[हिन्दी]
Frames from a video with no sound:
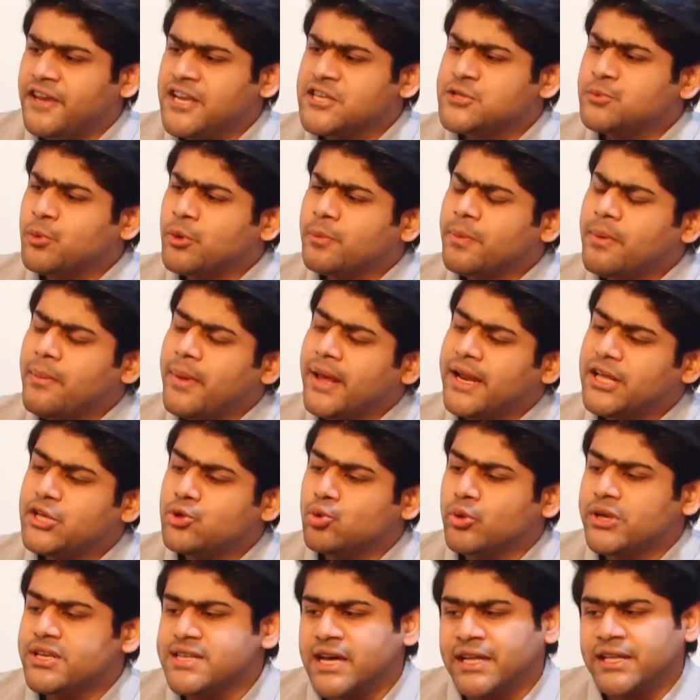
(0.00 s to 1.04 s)
फेसबुक पे मैंने
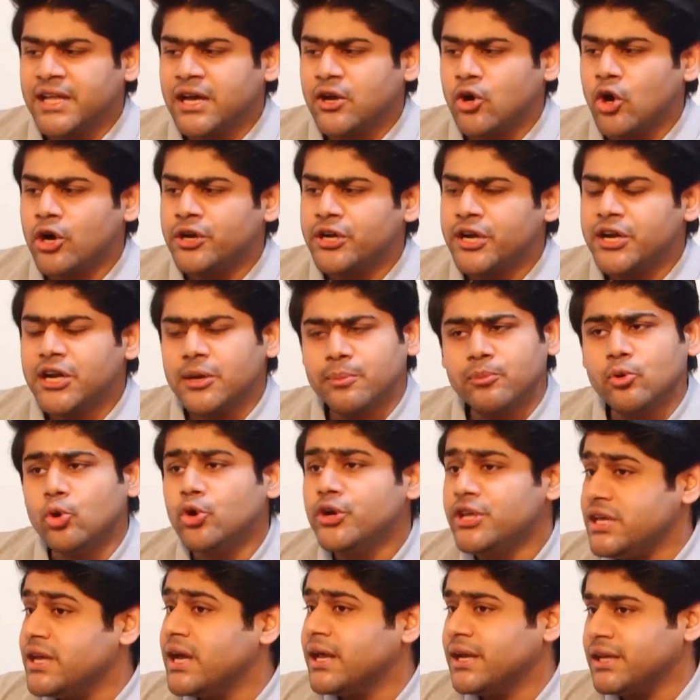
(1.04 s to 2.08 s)
क्योंकि ज़्यादा कंटेंट
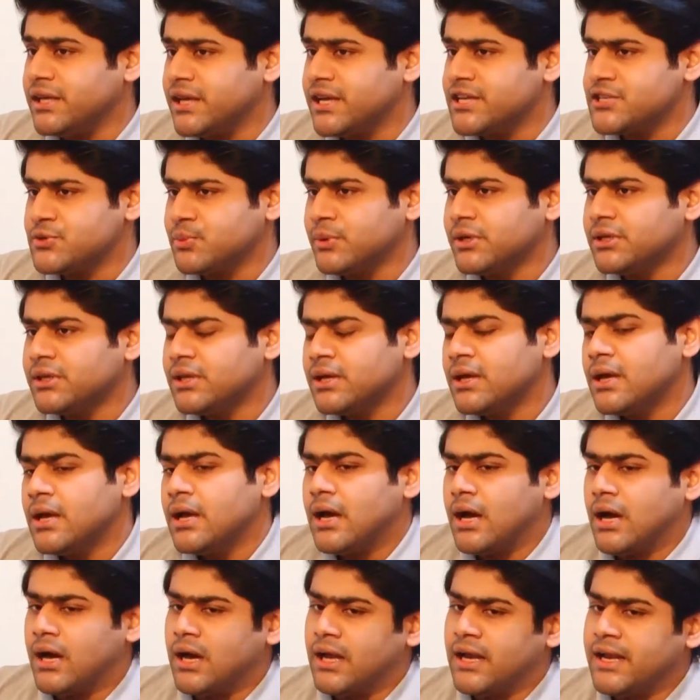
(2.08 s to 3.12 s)
अपलोड किया नहीं है इस
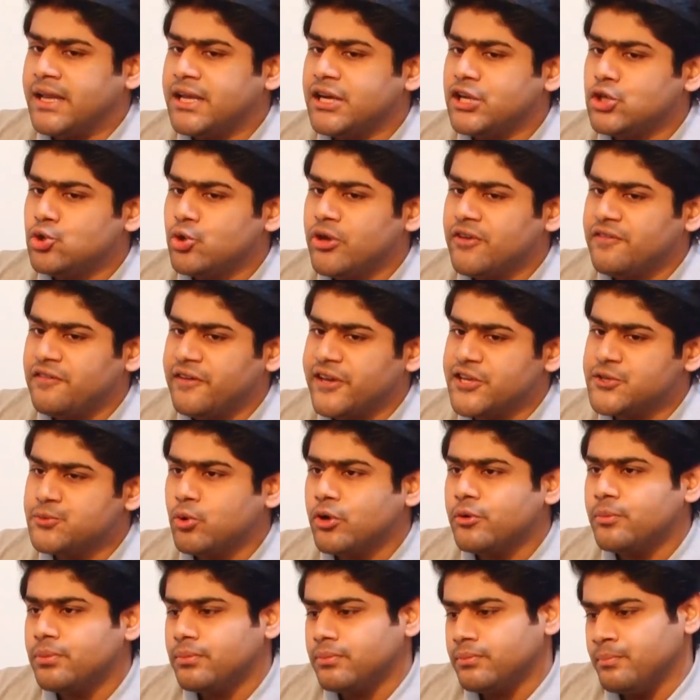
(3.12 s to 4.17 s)
वक्त लेकिन क्योंकि
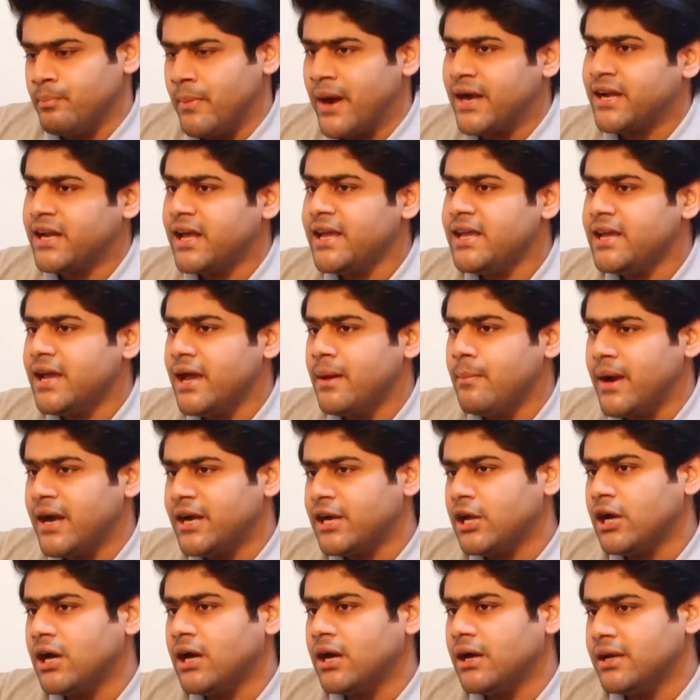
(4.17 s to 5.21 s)
फेसबुक मेटा ही है
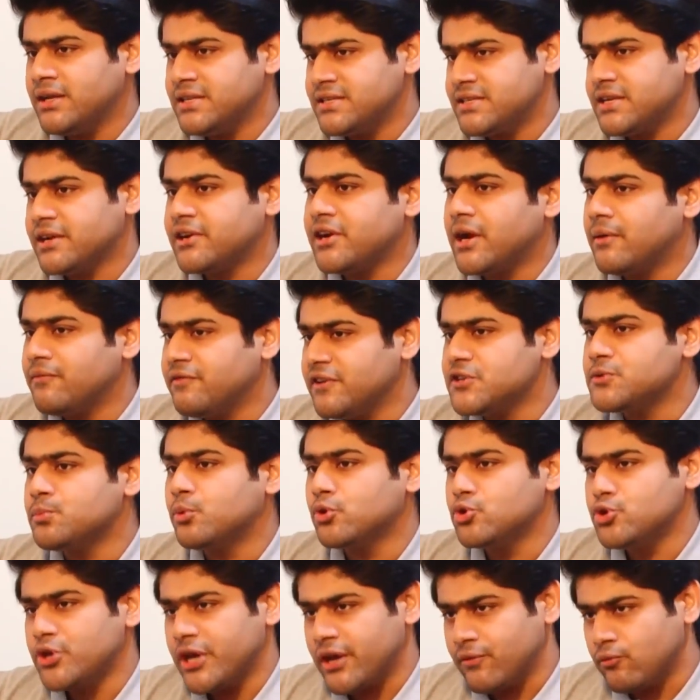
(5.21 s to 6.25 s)
मेटा इंस्टाग्राम
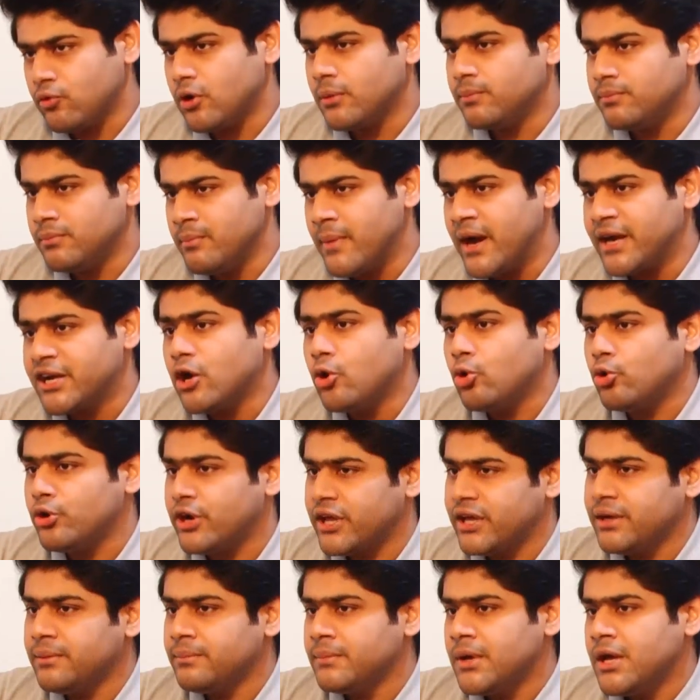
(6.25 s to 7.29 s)
फेसबुक जो है वो अब मेटा
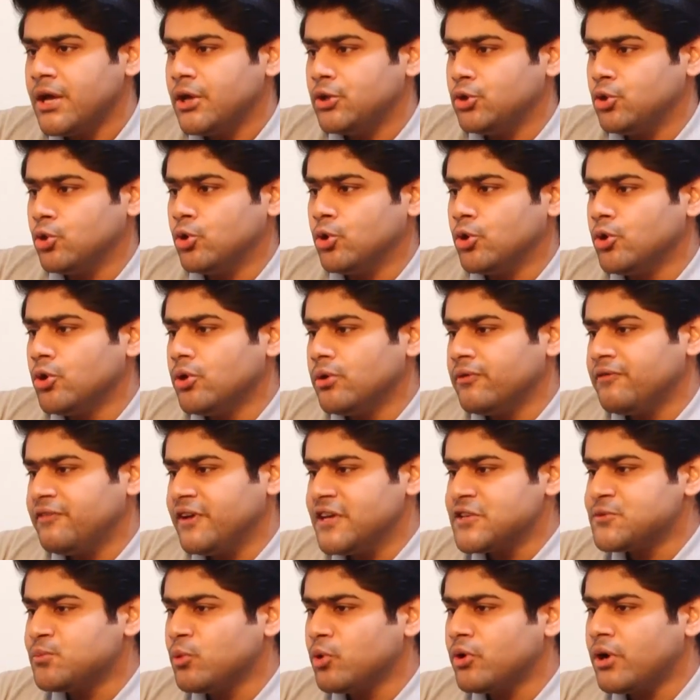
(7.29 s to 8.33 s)
ओन है तो
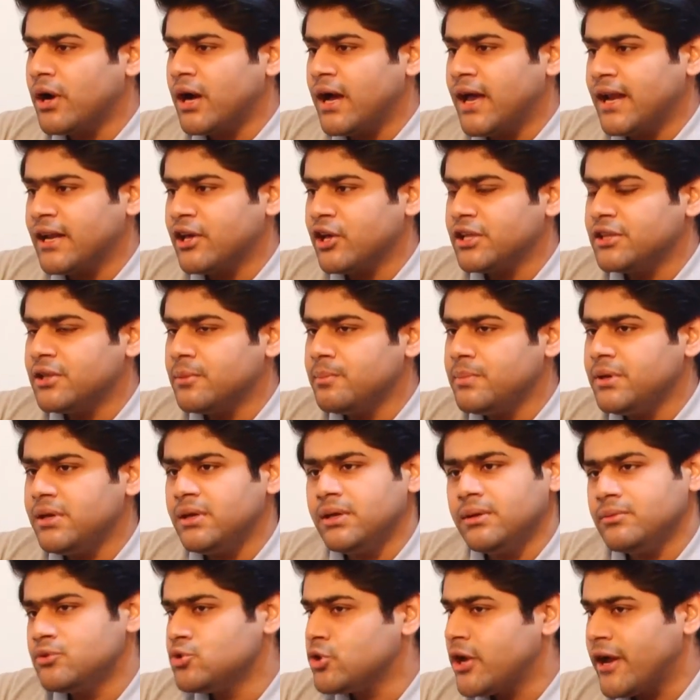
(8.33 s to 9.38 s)
फेसबुक का एल्गोरिदम भी
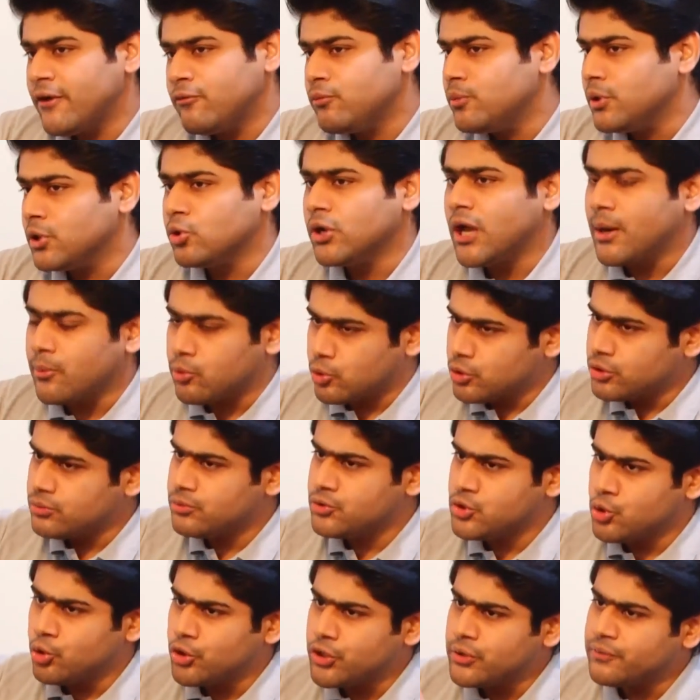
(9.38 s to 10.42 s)
जो है वो बिल्कुल आप खुद
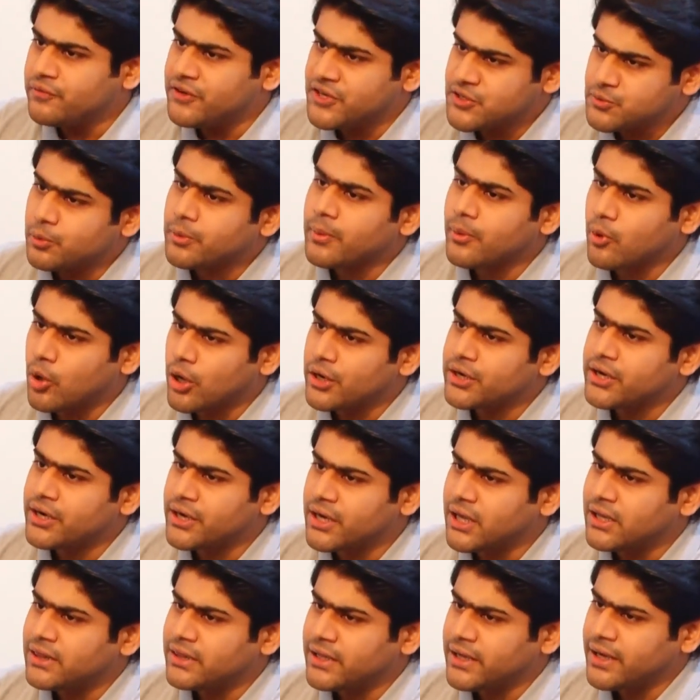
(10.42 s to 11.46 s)
यूट्यूब फेसबुक पे कंटेंट
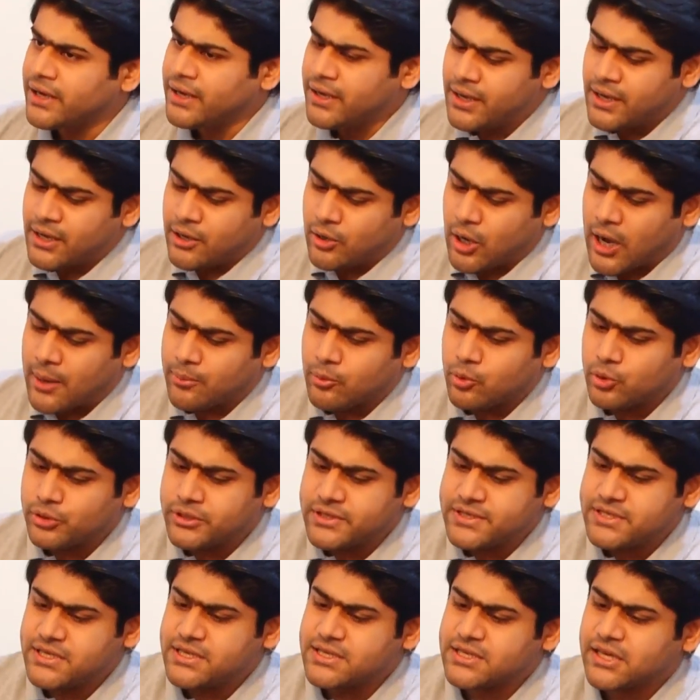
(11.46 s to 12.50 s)
डालते हैं हम्म, आपको खुद
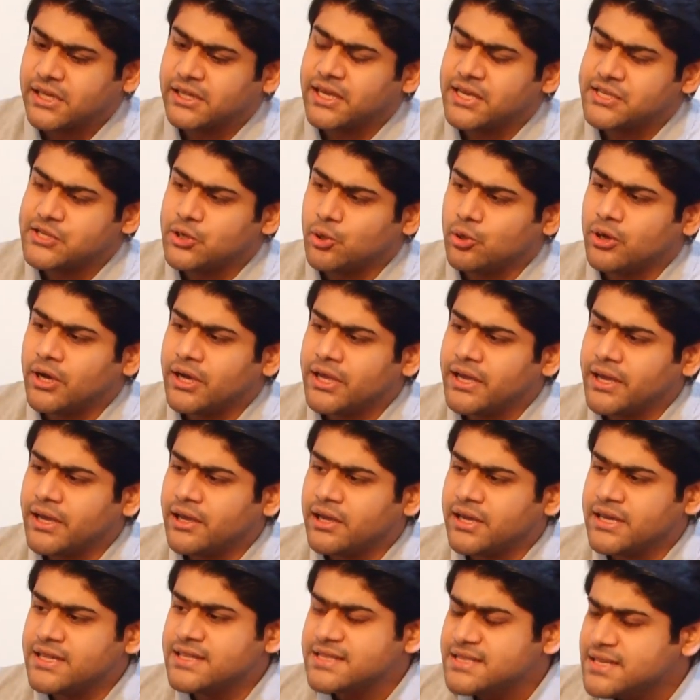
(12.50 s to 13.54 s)
हम्म। इस चीज का अंदाजा होगा कि
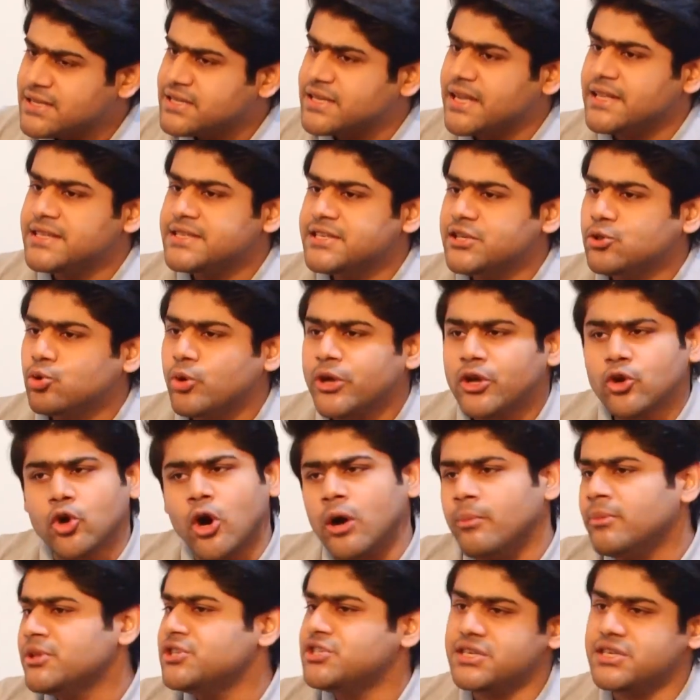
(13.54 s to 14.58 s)
कंसिस्टेंसी तो एक कॉमन